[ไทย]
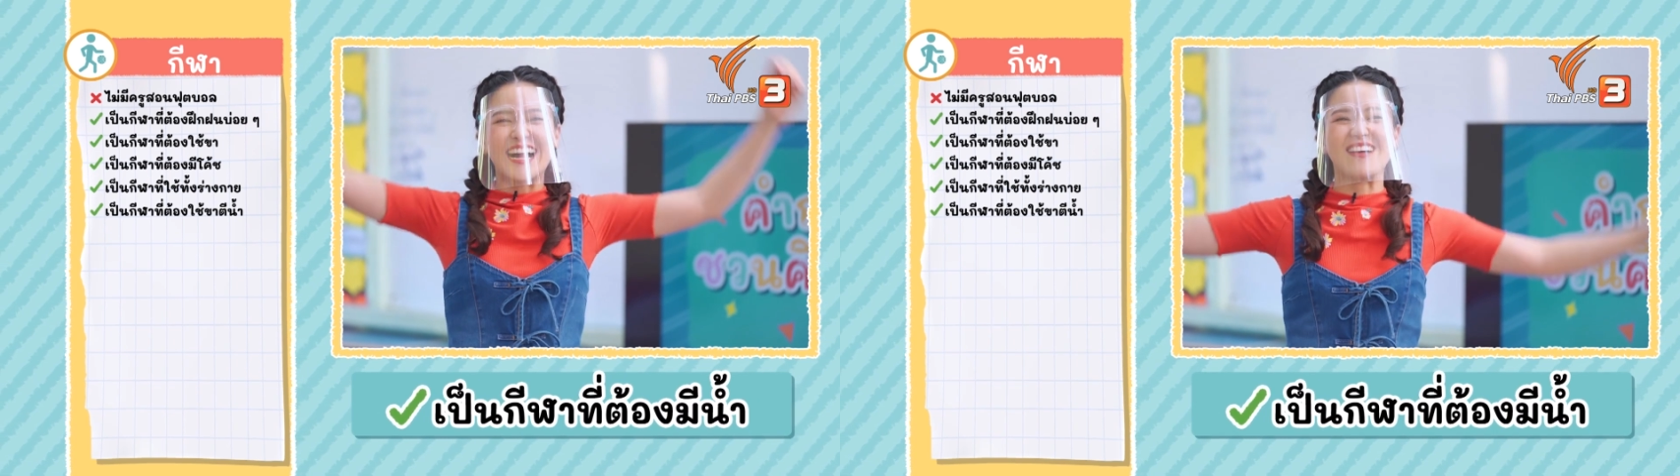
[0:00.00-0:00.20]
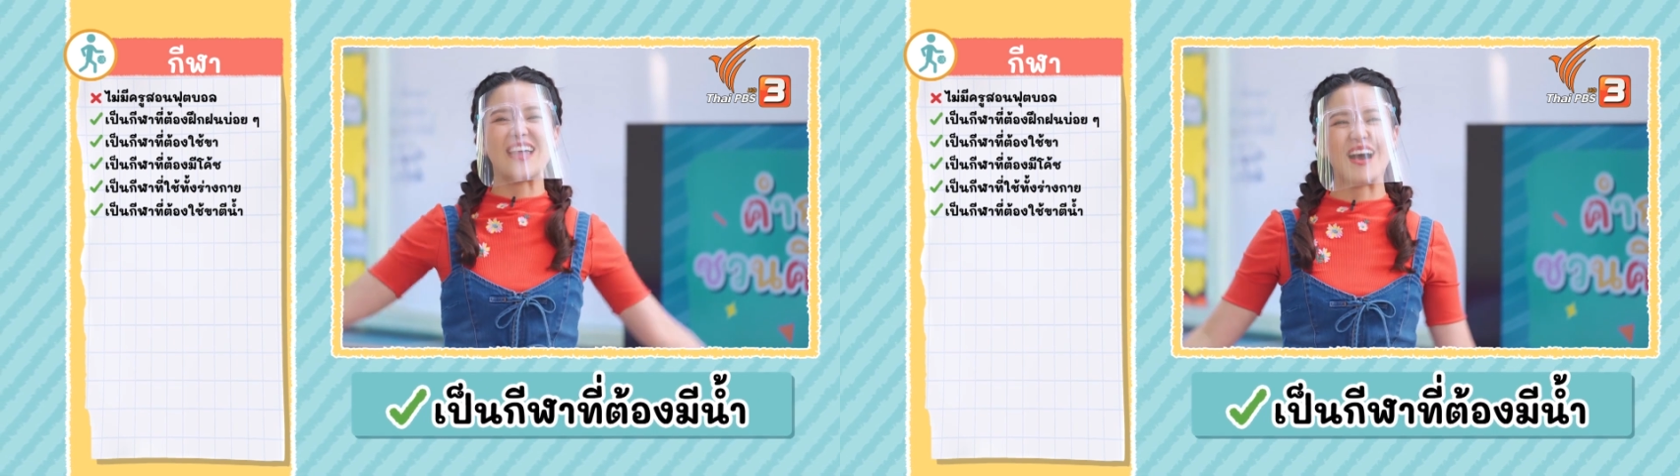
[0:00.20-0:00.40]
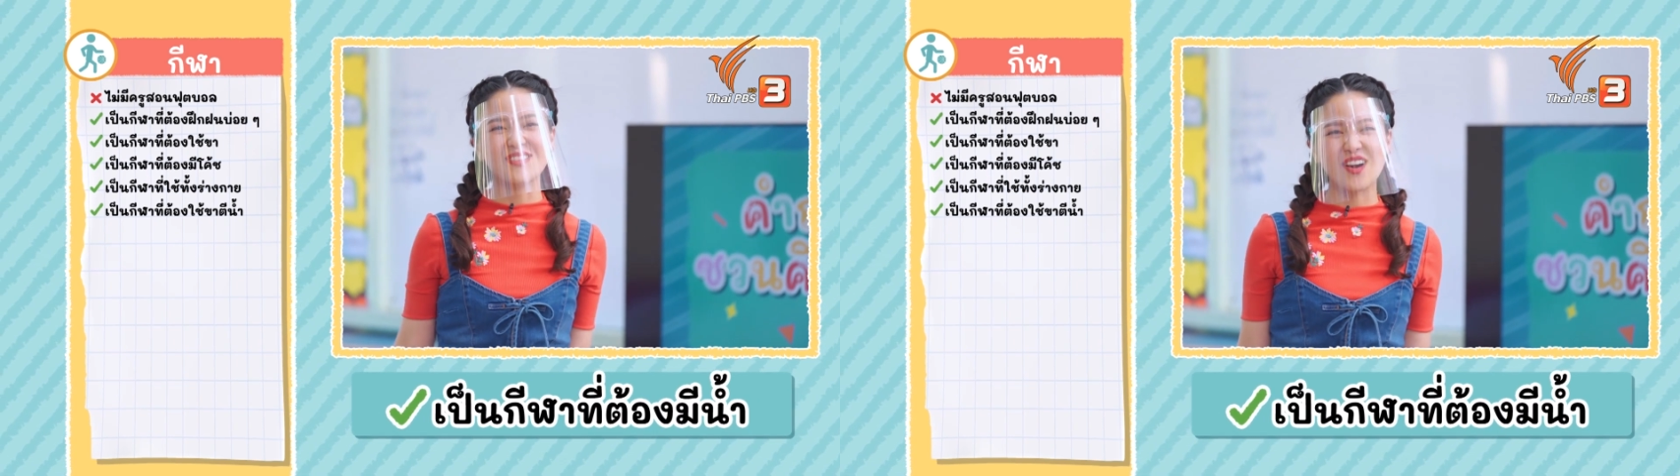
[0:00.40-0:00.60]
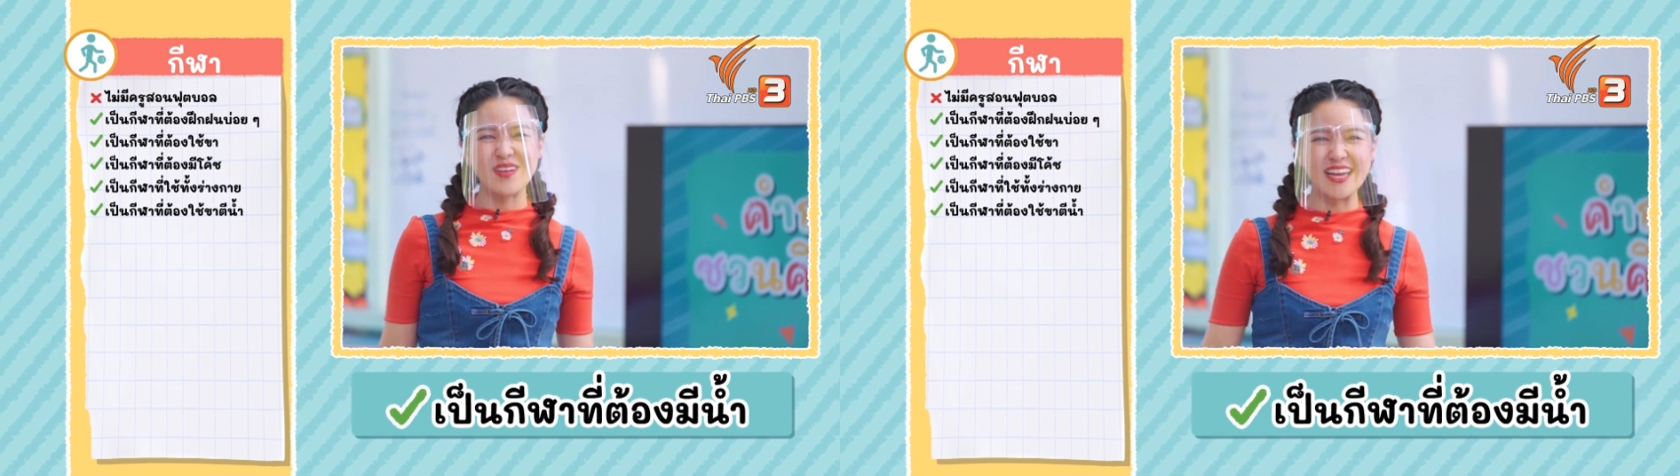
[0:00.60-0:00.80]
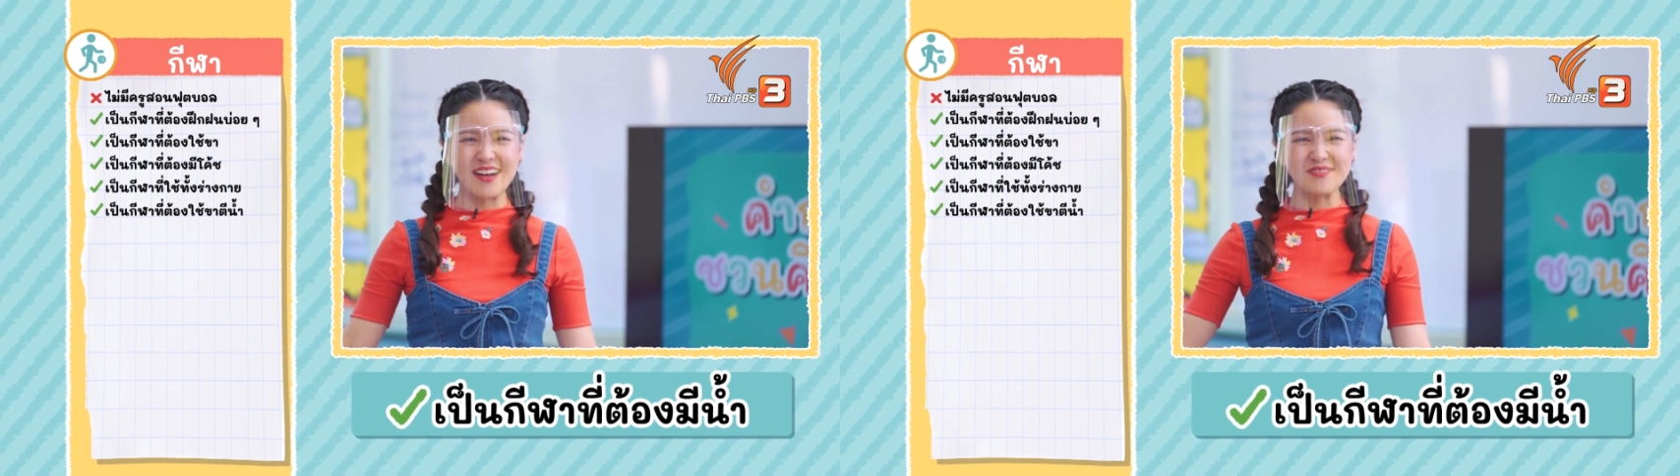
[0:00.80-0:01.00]
คำถามต่อ
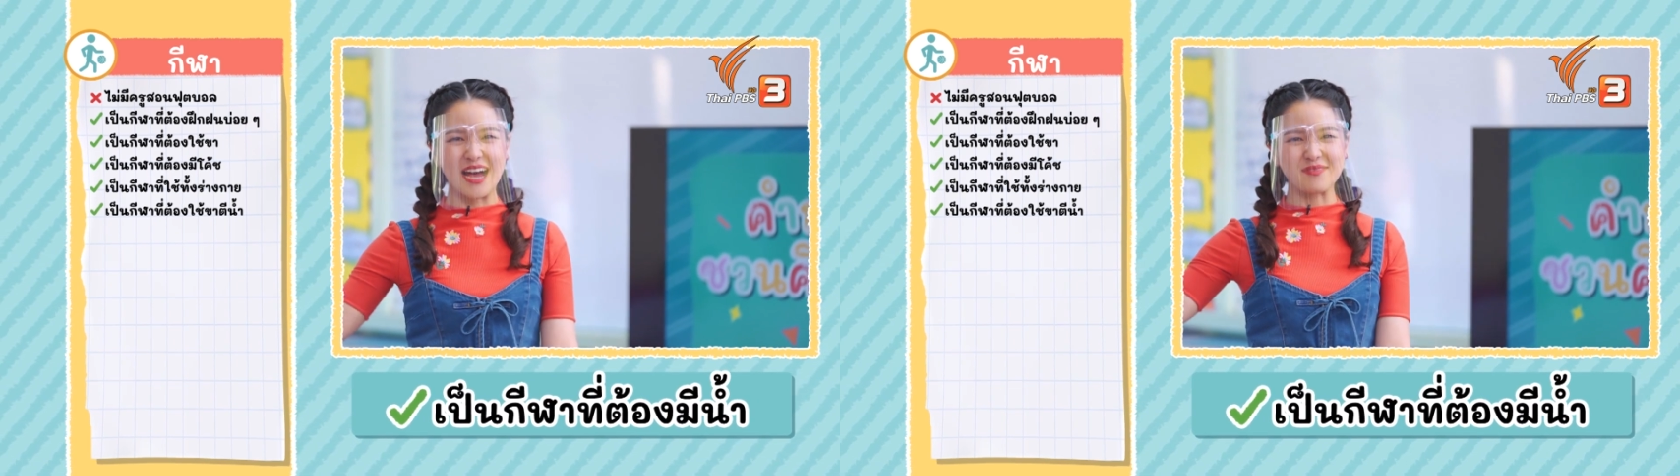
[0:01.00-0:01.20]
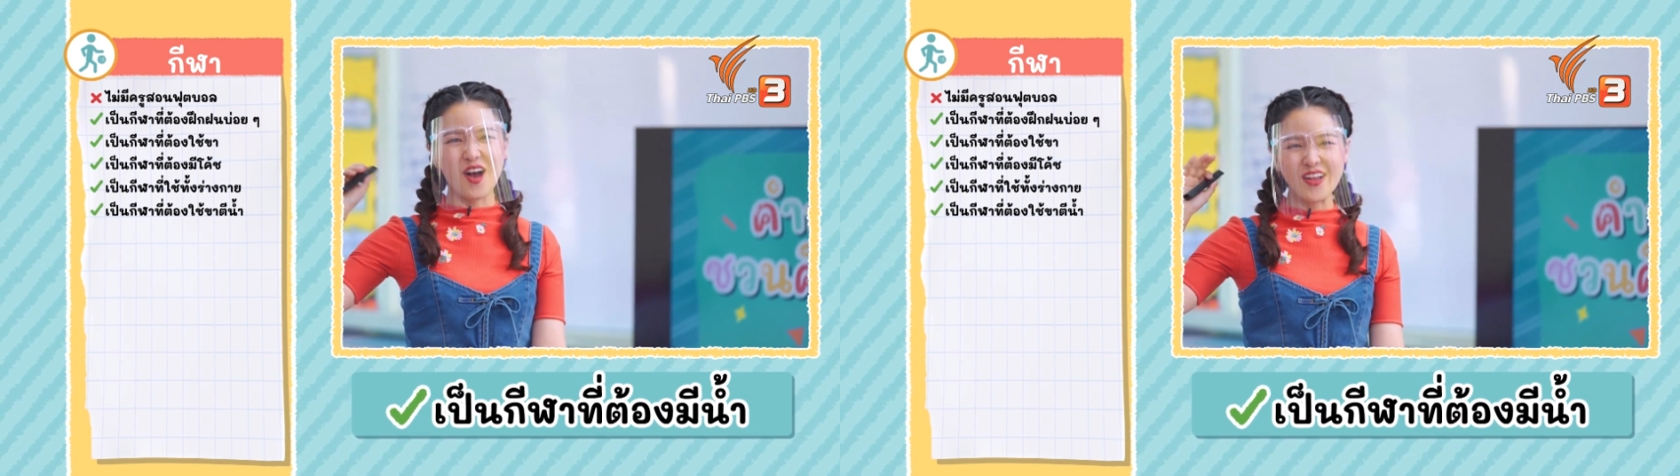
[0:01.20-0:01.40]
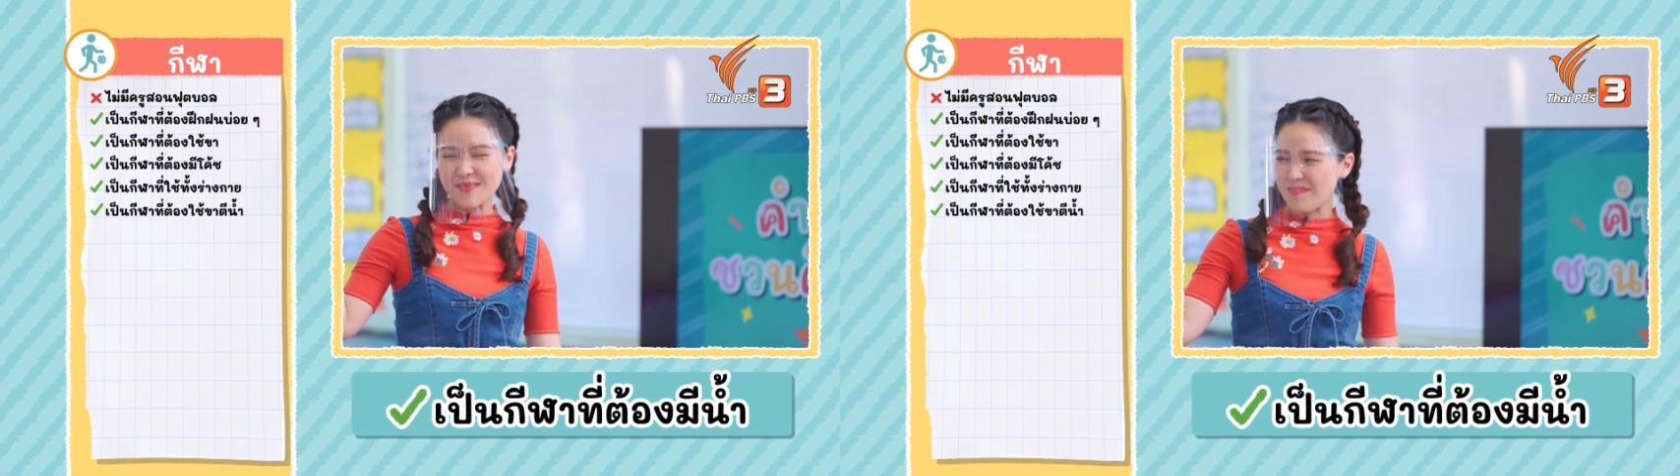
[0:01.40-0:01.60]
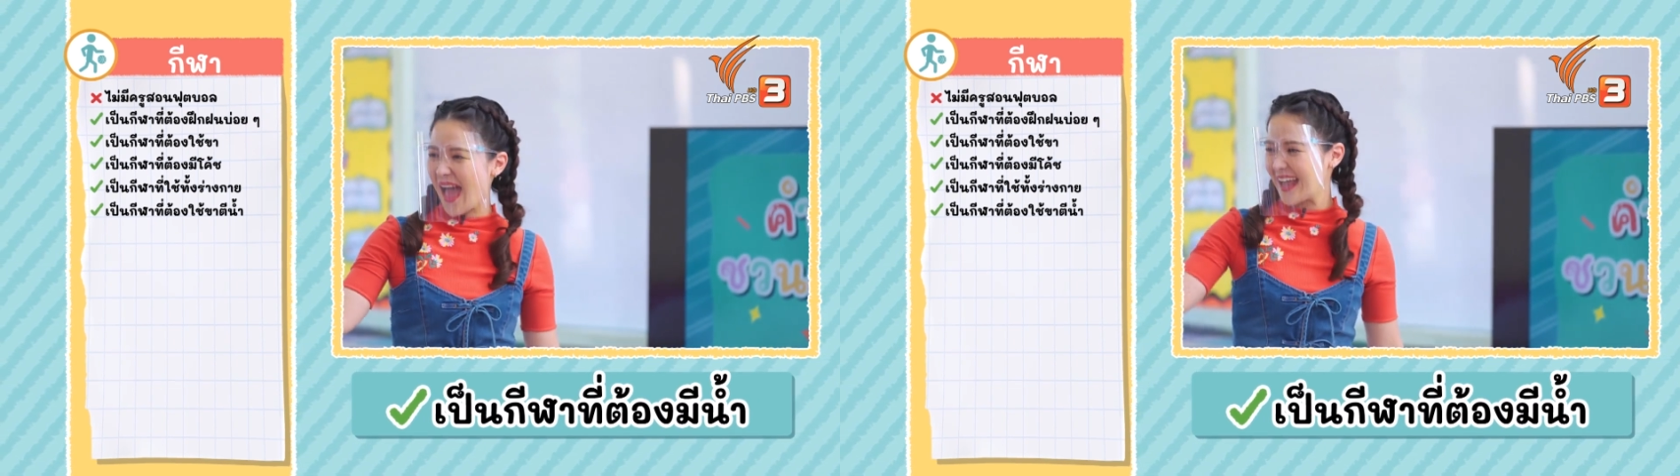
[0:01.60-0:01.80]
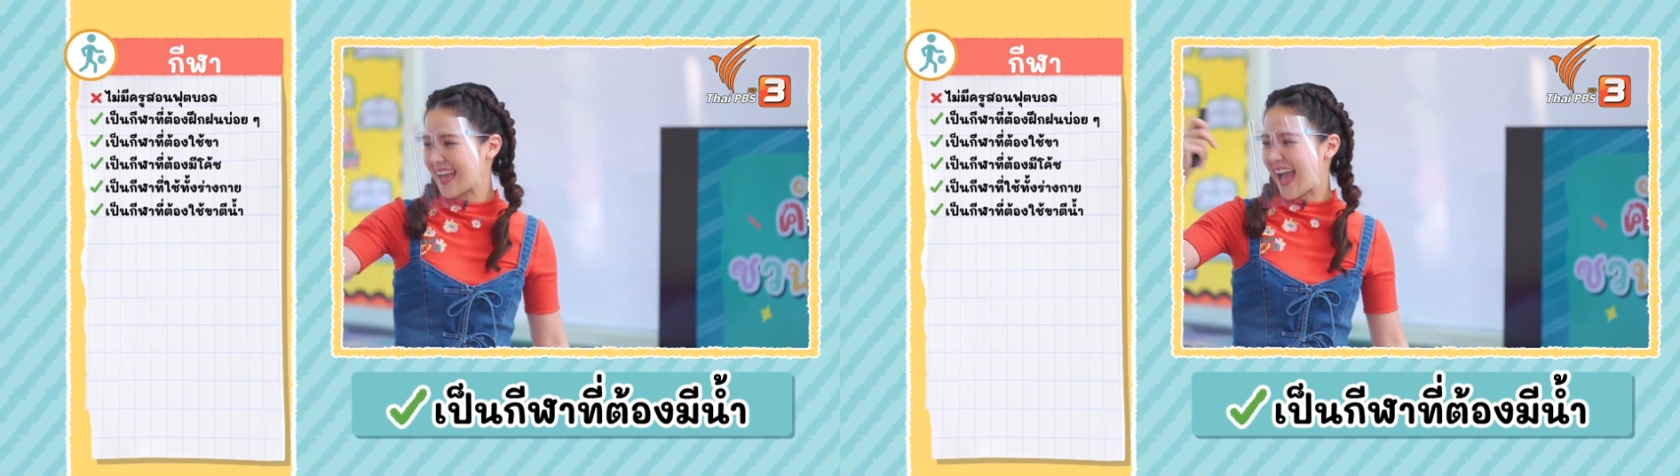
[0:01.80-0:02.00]
ไปคำถามข้อที่8